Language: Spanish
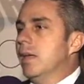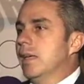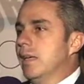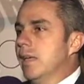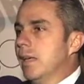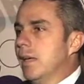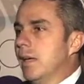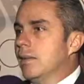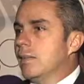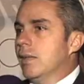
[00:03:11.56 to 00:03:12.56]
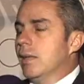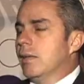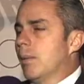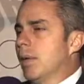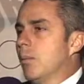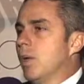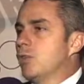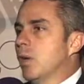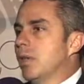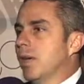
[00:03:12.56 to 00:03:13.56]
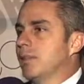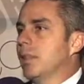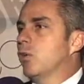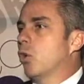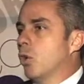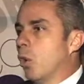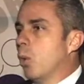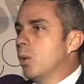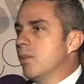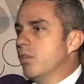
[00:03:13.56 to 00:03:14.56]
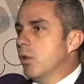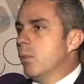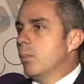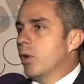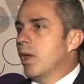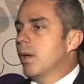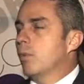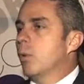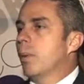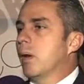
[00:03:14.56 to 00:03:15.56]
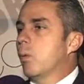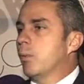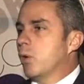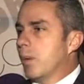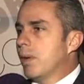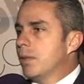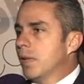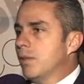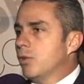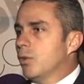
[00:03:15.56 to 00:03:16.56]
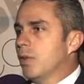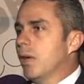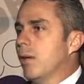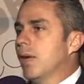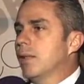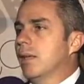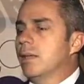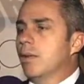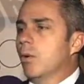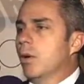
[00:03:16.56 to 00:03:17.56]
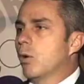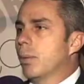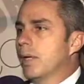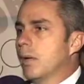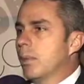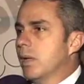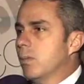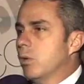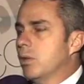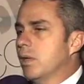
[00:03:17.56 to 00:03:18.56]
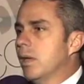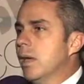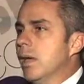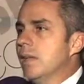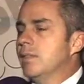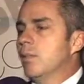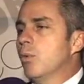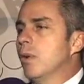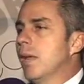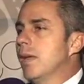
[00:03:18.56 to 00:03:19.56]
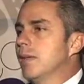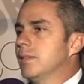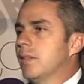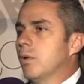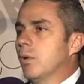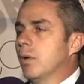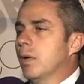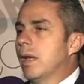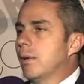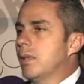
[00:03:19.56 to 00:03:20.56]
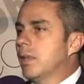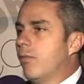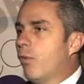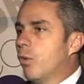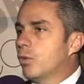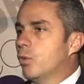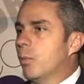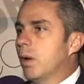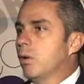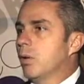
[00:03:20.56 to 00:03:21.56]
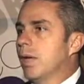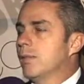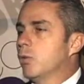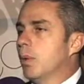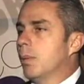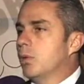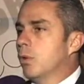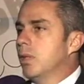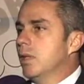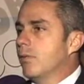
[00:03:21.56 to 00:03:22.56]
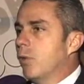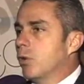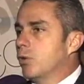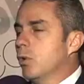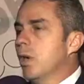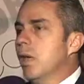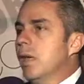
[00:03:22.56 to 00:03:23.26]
quinielas. También hemos hecho alianzas con Globovisión, por ejemplo, para un programa de televisión de debate en el que nos va a acompañar Marimonte. Hicimos una alianza con la revista Fortius para lo que es el suplemento líder Fortius